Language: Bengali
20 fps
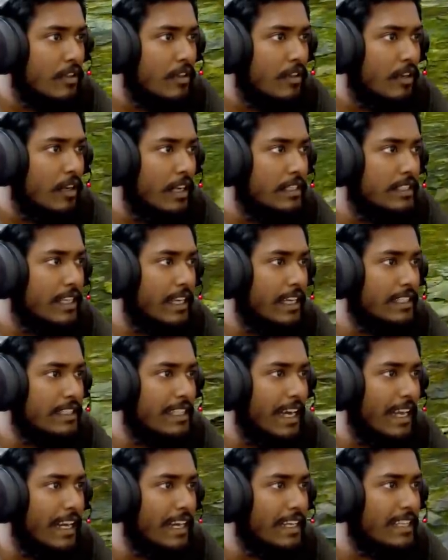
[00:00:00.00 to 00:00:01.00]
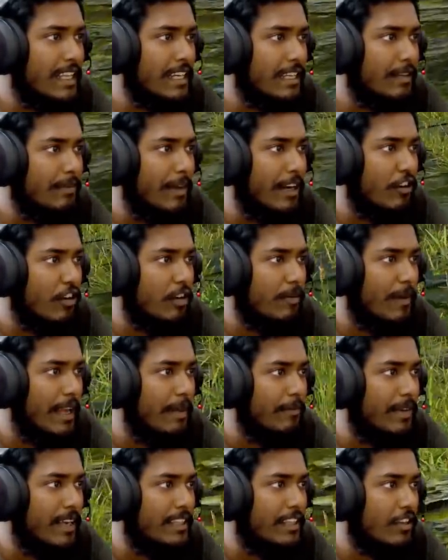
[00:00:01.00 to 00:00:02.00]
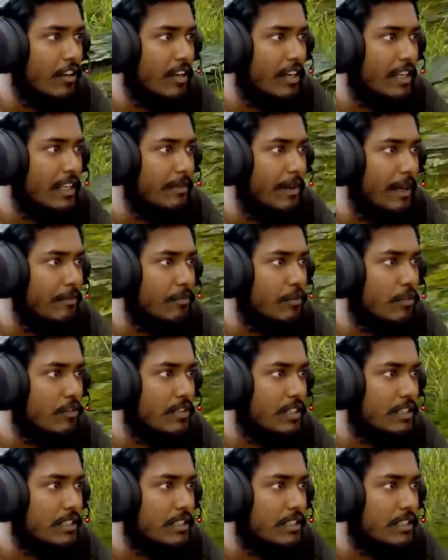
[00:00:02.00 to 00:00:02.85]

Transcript: এই জায়গায় স্কাইলার থাকলে মারো আর ভাই ব্রাদার রিভাইভ করতেছে